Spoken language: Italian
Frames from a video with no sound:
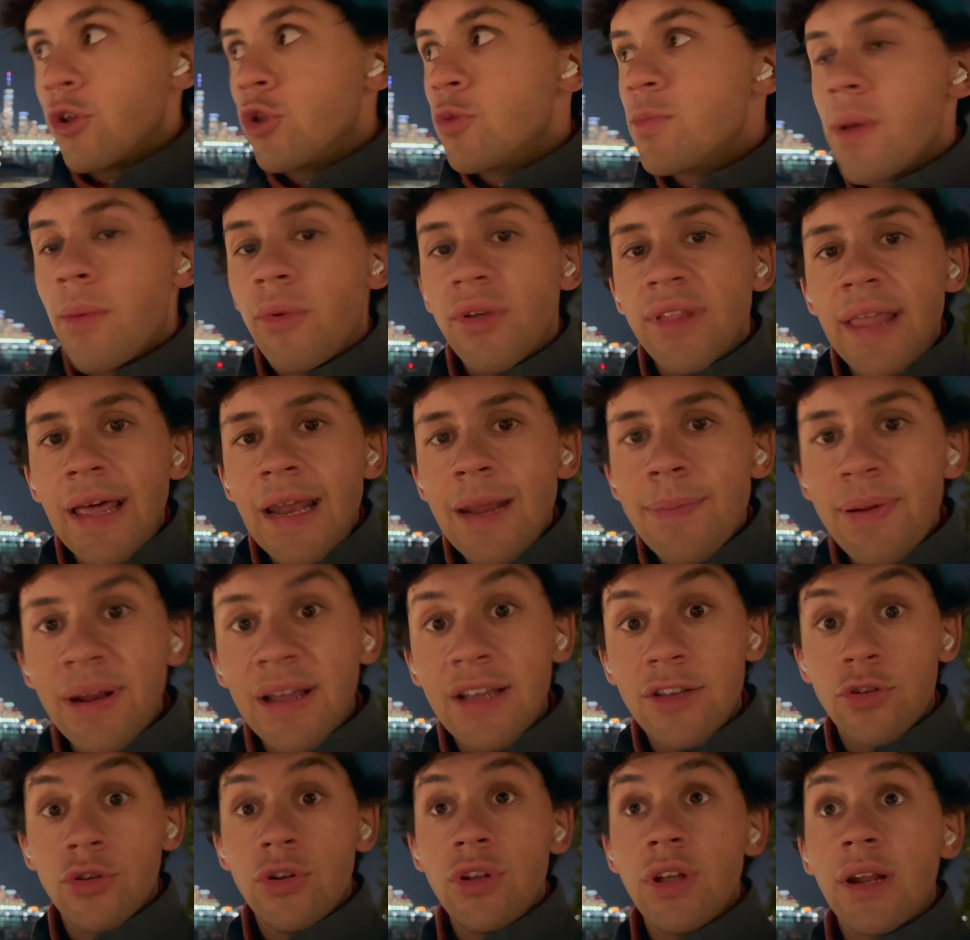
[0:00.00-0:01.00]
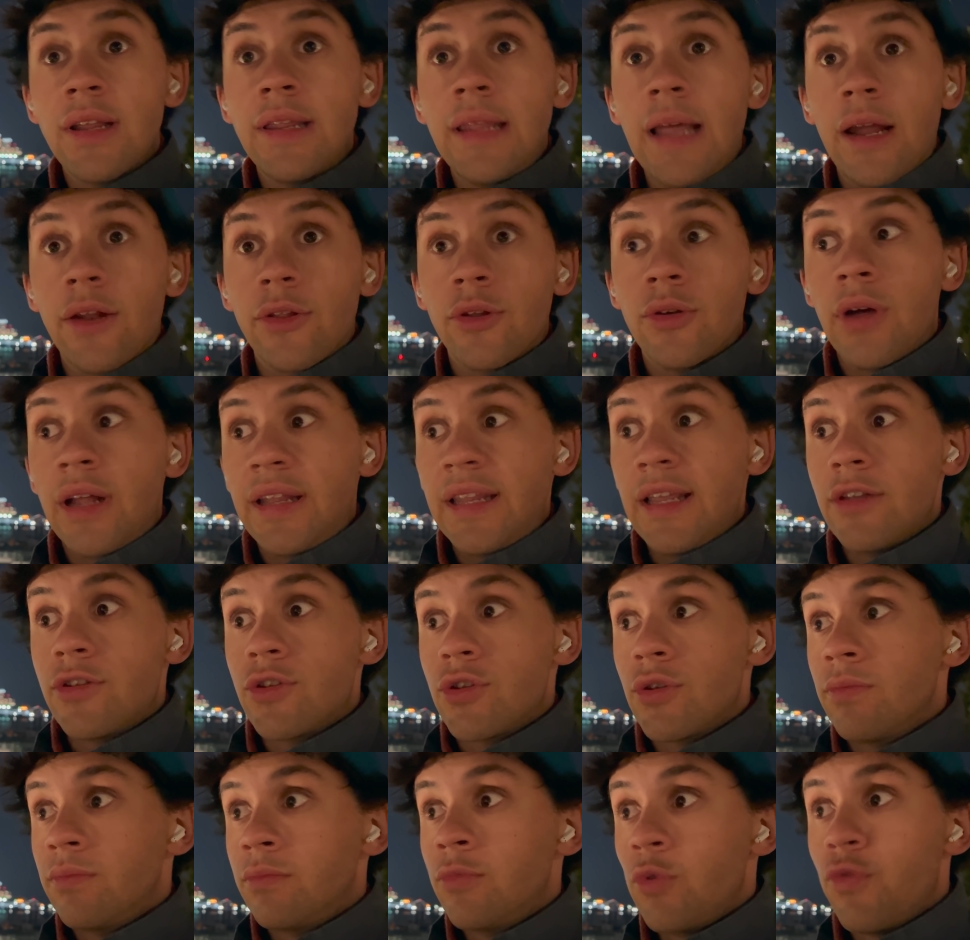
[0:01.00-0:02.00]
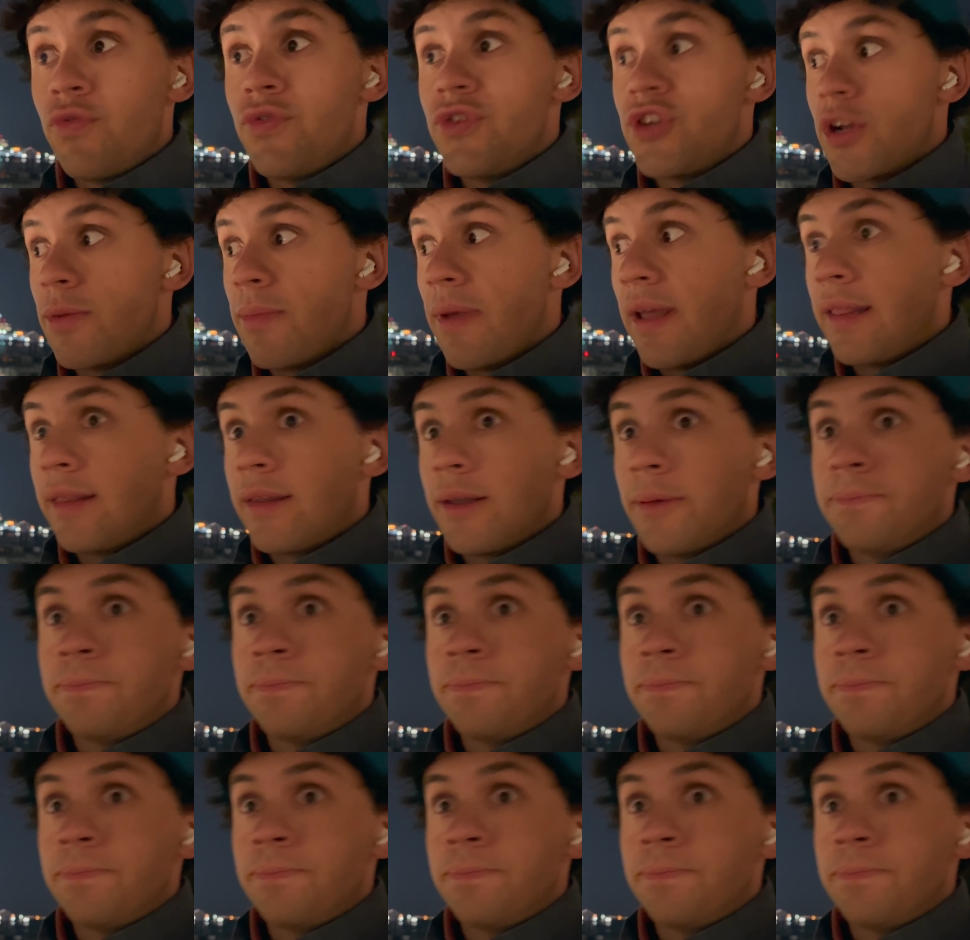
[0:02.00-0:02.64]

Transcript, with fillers: dobbiamo andare perché sono in ritardo adesso, ufficialmente.